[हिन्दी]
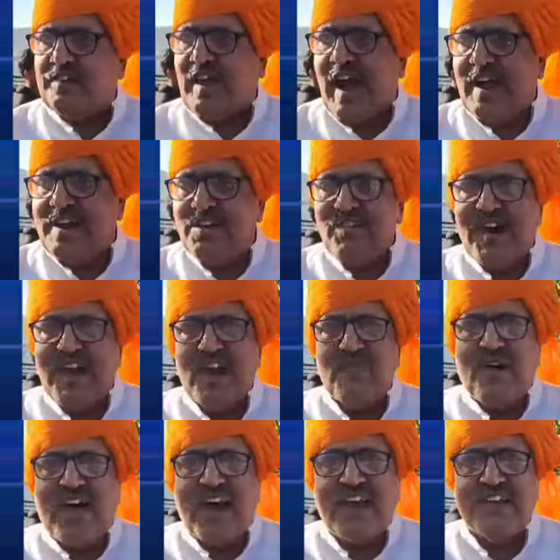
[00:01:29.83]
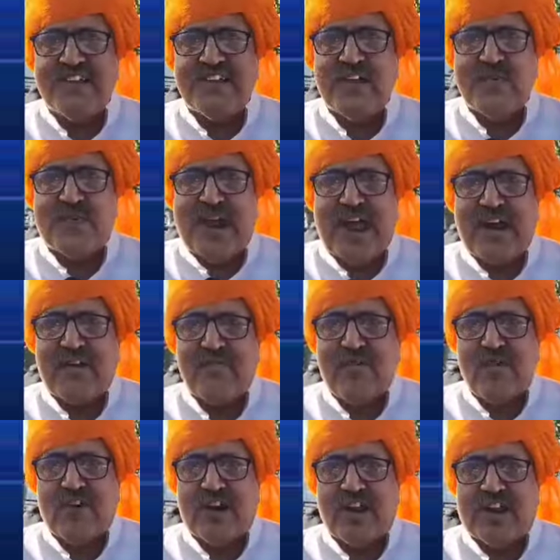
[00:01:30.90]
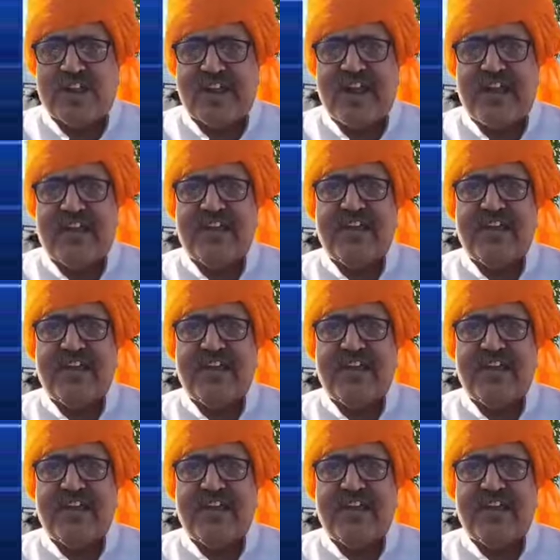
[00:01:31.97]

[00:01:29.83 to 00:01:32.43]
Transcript: घाटी वाले बालाजी से प्रारंभ होकर के